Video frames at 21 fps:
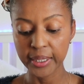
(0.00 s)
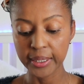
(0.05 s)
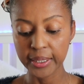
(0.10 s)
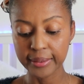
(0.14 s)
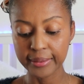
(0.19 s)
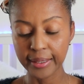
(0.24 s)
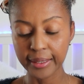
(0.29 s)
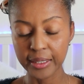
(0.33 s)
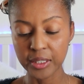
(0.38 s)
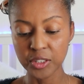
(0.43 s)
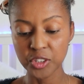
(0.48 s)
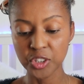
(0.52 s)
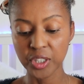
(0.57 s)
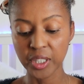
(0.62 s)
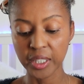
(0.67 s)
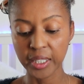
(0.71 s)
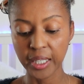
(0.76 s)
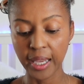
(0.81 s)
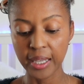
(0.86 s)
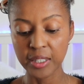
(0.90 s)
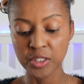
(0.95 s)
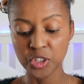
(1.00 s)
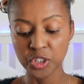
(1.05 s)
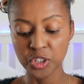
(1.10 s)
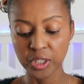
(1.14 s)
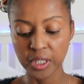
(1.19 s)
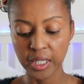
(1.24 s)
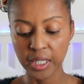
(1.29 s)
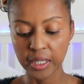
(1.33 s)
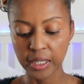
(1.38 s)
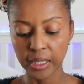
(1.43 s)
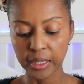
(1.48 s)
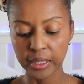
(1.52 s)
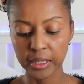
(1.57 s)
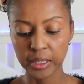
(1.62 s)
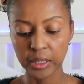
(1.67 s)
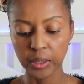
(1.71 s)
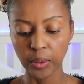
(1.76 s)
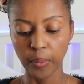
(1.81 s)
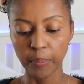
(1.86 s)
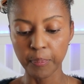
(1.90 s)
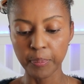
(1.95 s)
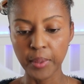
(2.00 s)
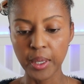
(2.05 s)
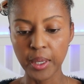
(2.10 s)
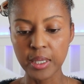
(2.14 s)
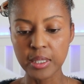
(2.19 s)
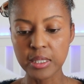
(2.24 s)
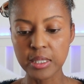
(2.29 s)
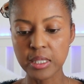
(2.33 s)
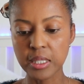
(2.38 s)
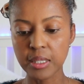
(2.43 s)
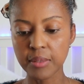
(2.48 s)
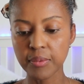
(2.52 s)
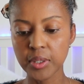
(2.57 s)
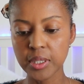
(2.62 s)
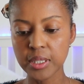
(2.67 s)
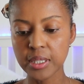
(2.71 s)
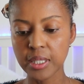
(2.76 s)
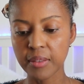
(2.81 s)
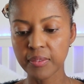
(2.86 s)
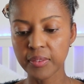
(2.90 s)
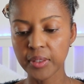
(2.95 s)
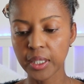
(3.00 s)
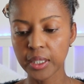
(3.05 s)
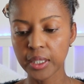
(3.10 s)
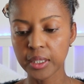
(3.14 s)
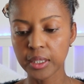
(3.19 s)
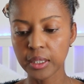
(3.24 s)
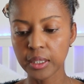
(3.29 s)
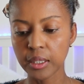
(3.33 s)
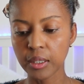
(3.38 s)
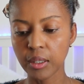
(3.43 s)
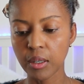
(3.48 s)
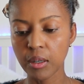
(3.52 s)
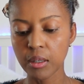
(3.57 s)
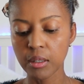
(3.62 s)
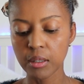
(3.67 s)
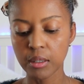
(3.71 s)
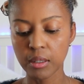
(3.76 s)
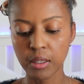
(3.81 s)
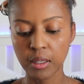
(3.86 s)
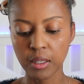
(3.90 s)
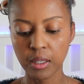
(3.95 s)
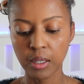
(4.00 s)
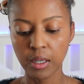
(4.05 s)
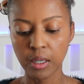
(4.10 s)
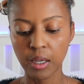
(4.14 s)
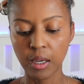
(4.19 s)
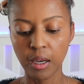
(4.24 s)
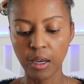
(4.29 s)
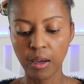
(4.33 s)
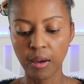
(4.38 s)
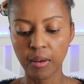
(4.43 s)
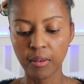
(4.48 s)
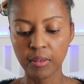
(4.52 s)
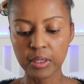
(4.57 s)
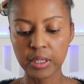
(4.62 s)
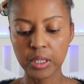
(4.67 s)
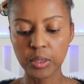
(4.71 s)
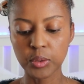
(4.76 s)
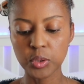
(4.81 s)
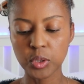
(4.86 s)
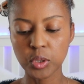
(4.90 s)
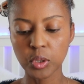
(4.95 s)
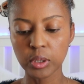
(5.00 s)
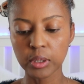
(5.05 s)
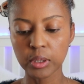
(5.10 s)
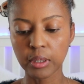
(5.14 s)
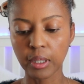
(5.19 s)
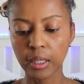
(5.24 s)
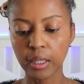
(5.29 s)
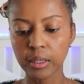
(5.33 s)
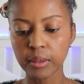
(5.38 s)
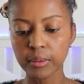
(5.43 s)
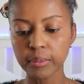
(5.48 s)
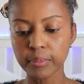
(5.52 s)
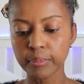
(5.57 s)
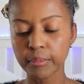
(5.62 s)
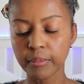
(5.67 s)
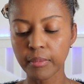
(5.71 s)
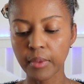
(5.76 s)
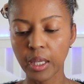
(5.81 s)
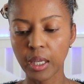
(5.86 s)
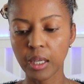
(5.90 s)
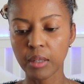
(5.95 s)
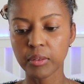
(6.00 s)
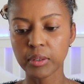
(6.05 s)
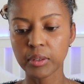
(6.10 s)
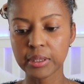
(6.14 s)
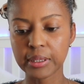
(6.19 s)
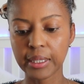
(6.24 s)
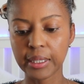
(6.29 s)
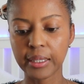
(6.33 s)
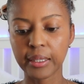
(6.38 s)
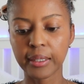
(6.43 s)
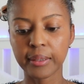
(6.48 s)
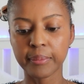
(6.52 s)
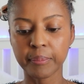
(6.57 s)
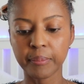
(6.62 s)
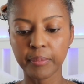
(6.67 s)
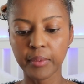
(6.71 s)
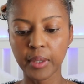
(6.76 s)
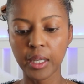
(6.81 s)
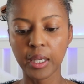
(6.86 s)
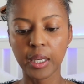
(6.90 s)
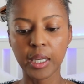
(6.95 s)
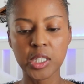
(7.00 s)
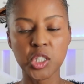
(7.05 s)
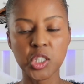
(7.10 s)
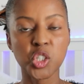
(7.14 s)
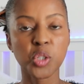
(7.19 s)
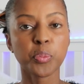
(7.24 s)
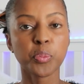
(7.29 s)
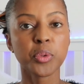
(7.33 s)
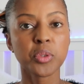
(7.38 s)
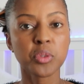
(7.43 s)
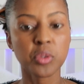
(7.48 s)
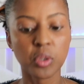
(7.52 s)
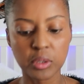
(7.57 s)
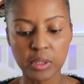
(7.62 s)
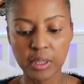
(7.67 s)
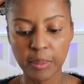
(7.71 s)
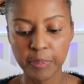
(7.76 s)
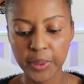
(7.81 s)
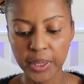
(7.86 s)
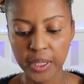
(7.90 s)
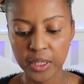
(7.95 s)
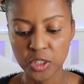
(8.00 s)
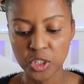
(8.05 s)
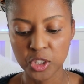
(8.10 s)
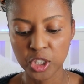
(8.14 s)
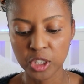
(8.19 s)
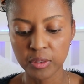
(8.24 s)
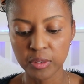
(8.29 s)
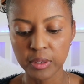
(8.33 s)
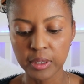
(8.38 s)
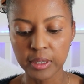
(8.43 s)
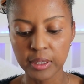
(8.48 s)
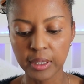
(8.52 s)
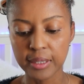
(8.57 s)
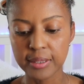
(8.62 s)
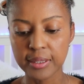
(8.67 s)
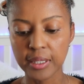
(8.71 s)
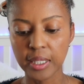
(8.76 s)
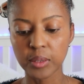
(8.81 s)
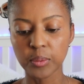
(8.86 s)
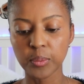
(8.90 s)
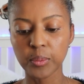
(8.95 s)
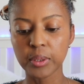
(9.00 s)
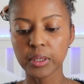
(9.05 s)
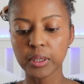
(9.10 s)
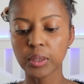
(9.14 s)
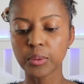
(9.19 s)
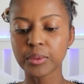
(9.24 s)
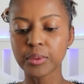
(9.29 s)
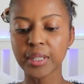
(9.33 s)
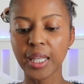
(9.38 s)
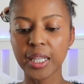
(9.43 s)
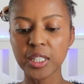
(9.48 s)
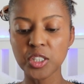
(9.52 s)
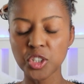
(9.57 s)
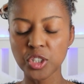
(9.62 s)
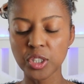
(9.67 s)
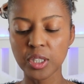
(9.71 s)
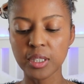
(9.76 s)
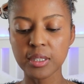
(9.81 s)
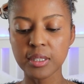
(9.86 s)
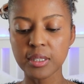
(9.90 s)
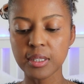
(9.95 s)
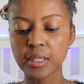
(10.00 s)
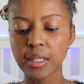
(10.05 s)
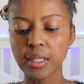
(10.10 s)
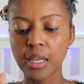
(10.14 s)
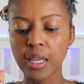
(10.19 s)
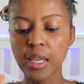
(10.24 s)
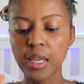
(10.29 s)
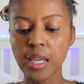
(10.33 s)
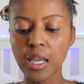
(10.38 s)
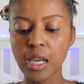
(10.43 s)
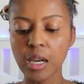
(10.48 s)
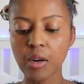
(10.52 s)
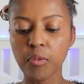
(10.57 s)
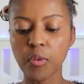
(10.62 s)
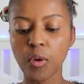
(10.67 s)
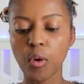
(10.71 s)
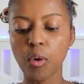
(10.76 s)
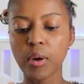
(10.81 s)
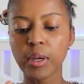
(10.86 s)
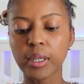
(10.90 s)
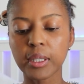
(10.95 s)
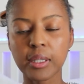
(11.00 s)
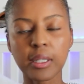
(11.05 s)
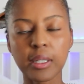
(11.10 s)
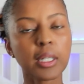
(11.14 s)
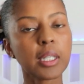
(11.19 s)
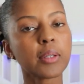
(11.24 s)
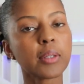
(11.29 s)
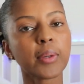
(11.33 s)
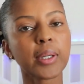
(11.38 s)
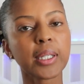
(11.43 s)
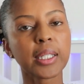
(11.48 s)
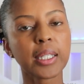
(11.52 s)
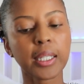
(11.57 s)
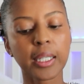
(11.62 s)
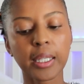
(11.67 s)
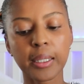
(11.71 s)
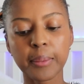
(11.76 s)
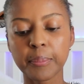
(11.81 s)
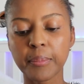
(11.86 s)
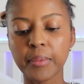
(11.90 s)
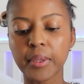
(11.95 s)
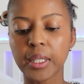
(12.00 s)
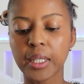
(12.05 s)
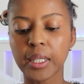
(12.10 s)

que tem de ganhar dinheiro aqui, ó. Se você vir aqui, ó, tem um sorteio. Eu vou ter, é tipo os outros aplicativos, tá certo? Tenho 10 chances. Eu vou, clico aqui